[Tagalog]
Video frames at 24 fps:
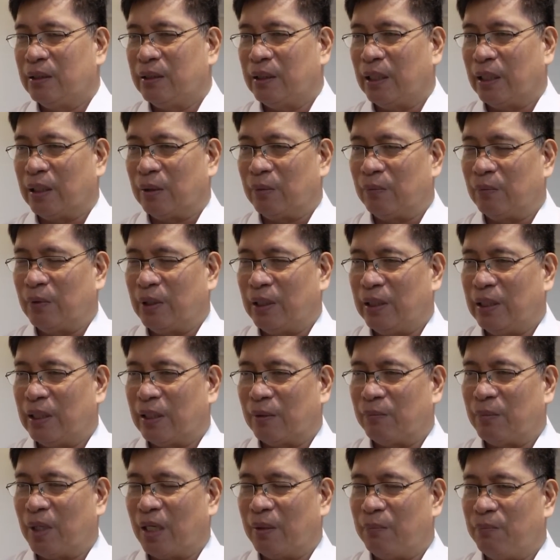ng
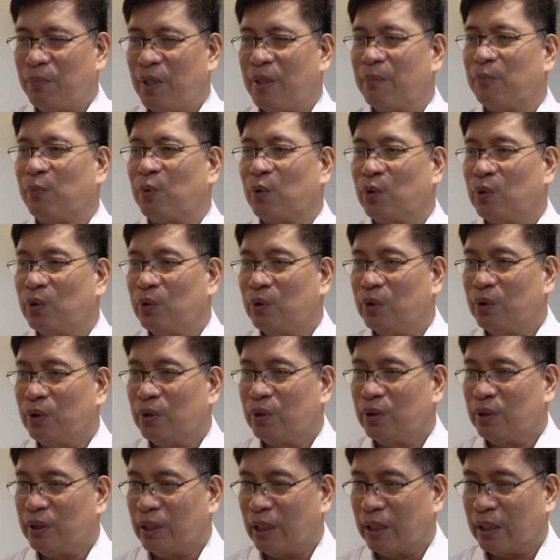ilang mga miyembro
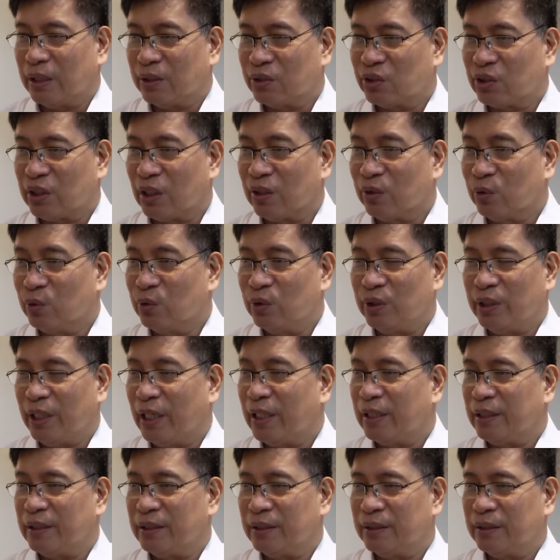ng
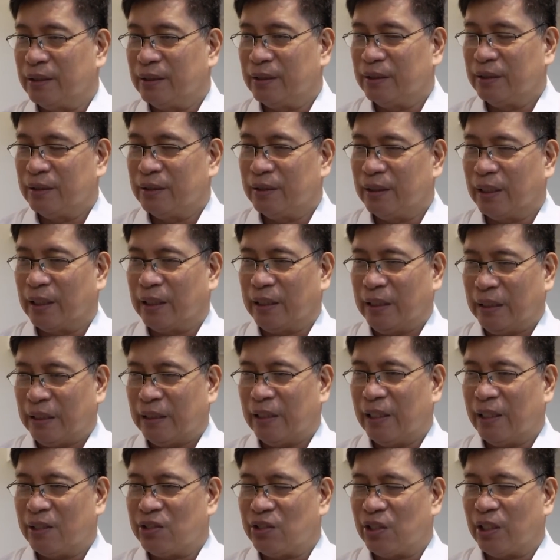sanggunian ng
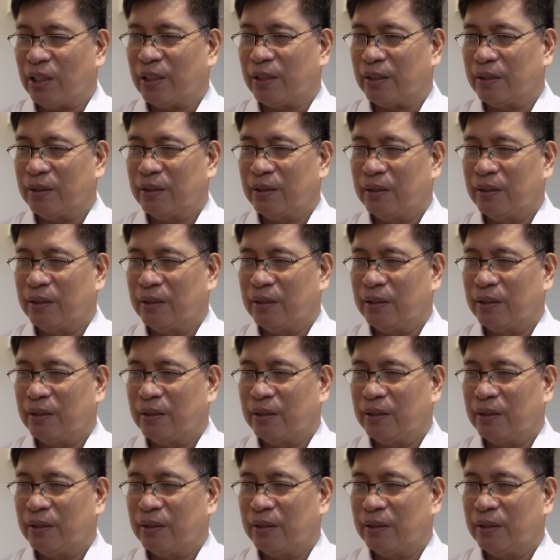iglesia.